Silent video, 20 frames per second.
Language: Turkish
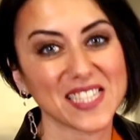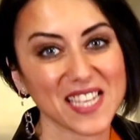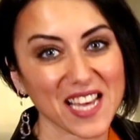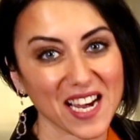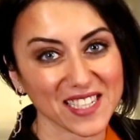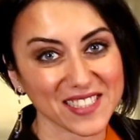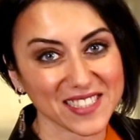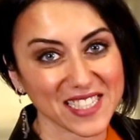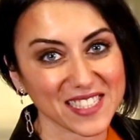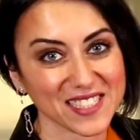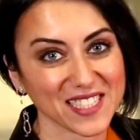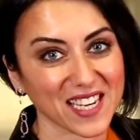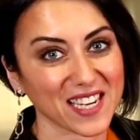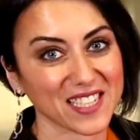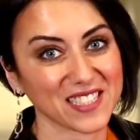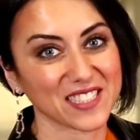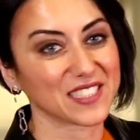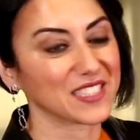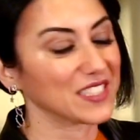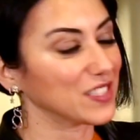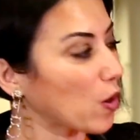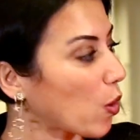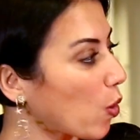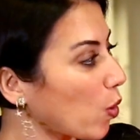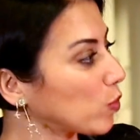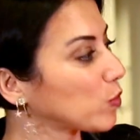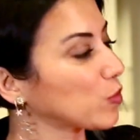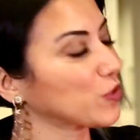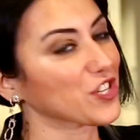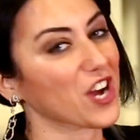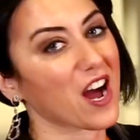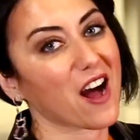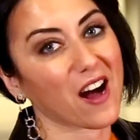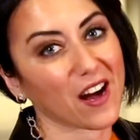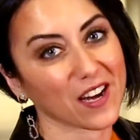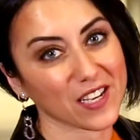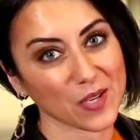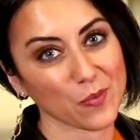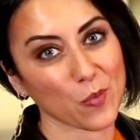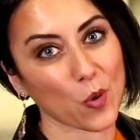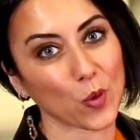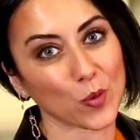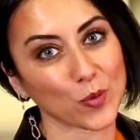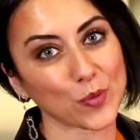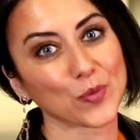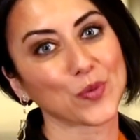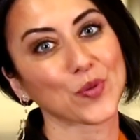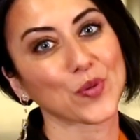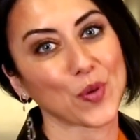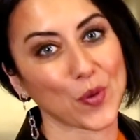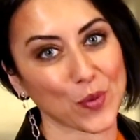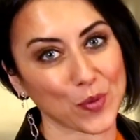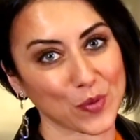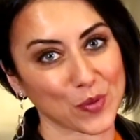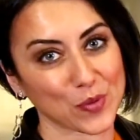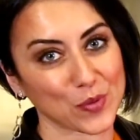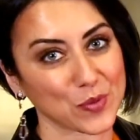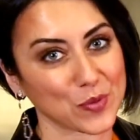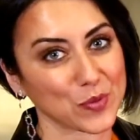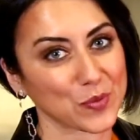siyah detayların oldukça hakim olduğunu görüyoruz.